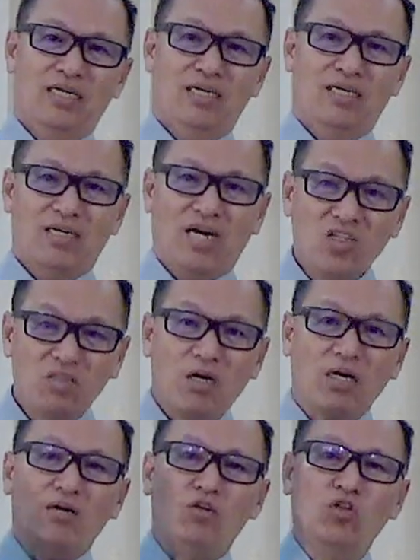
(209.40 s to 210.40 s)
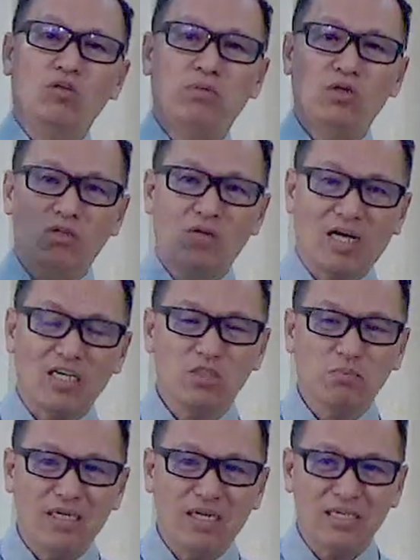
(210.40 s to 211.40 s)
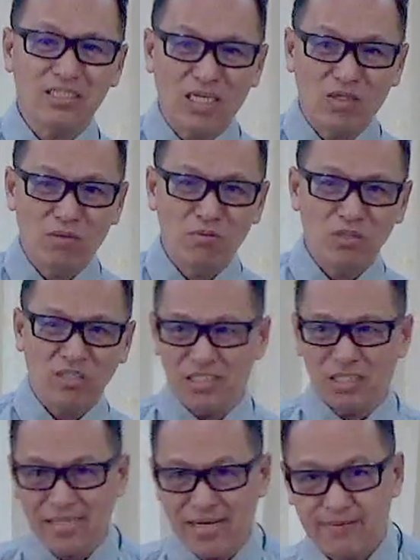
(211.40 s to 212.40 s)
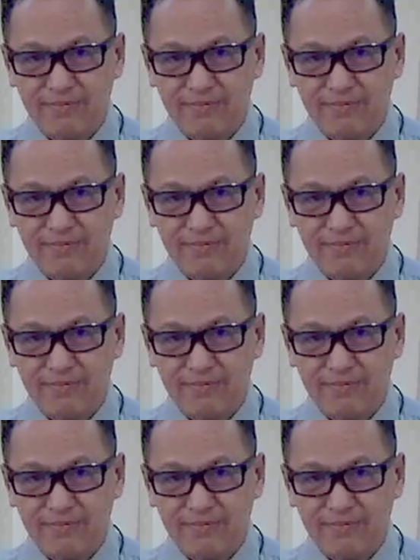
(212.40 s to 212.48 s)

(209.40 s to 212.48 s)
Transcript: Ngayon, mag-ulbo yung kasma ng asawa mo, kinsa man na.